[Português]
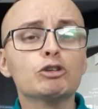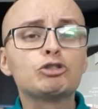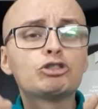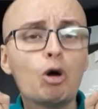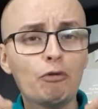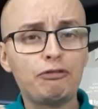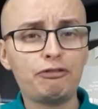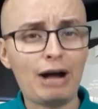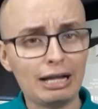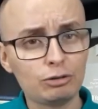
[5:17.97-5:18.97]
só o
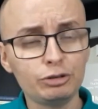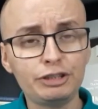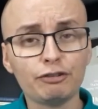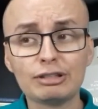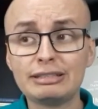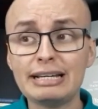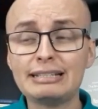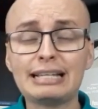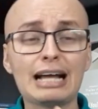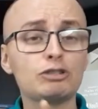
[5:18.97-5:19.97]
fato de você
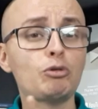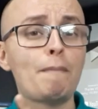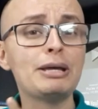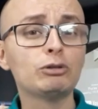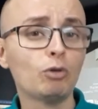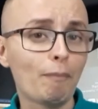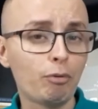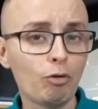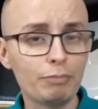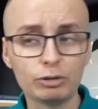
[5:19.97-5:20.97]
estar subindo no
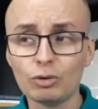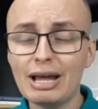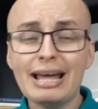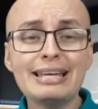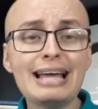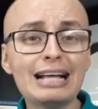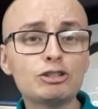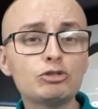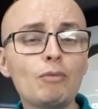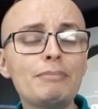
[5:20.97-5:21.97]
púlpito e
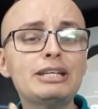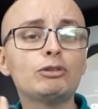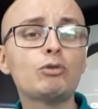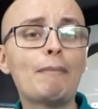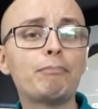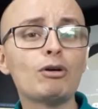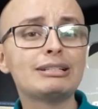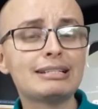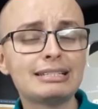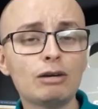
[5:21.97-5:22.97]
assumindo a
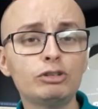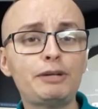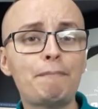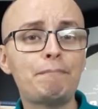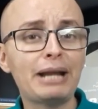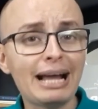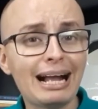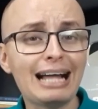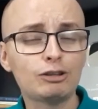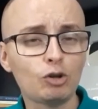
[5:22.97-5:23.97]
posição de
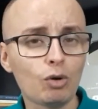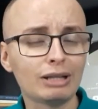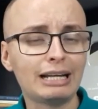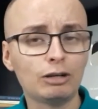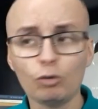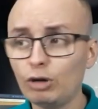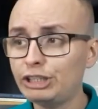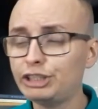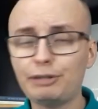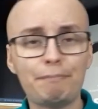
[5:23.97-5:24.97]
pregador da
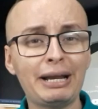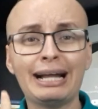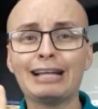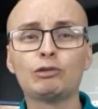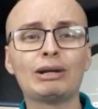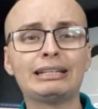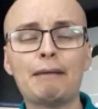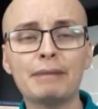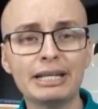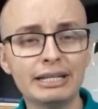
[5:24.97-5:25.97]
noite, de pregadora
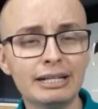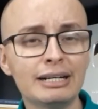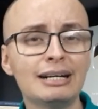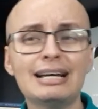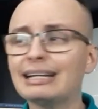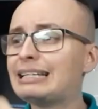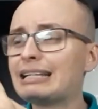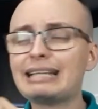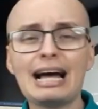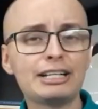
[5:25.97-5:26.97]
da manhã, da
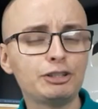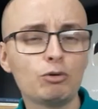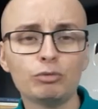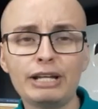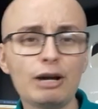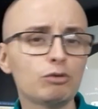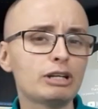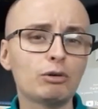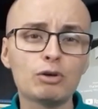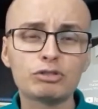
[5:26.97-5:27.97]
tarde com Deus,
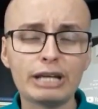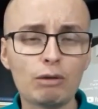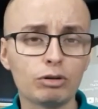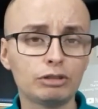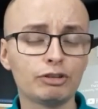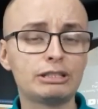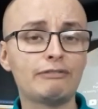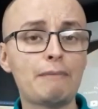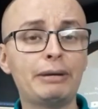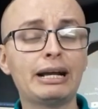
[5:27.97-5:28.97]
eu não sei quando você
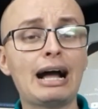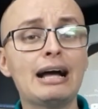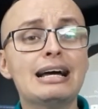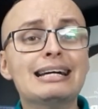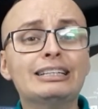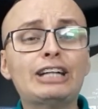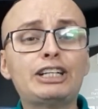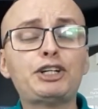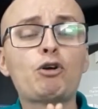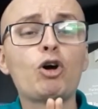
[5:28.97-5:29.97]
vai pregar, já
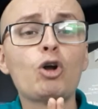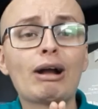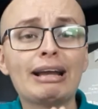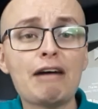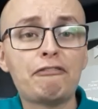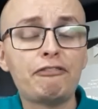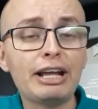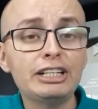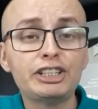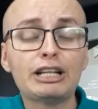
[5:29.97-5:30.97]
te coloca na
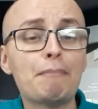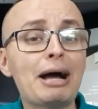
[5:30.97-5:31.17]
frente da